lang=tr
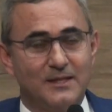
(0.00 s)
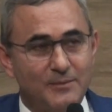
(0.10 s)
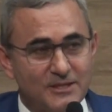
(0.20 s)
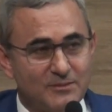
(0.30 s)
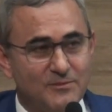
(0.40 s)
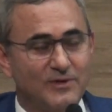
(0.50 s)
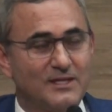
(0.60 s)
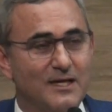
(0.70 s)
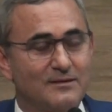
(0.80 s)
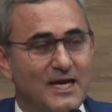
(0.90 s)
Ama şimdi
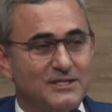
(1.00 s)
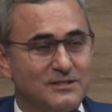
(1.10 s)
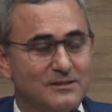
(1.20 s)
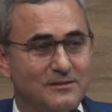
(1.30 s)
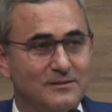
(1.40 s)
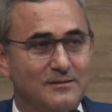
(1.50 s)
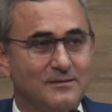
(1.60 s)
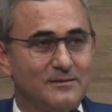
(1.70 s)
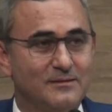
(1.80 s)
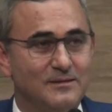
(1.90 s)
vatandaş
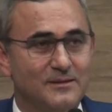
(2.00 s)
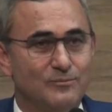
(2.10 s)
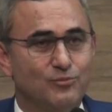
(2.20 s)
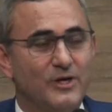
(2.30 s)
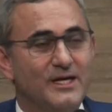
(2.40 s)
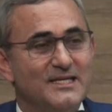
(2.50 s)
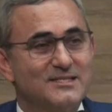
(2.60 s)
burayı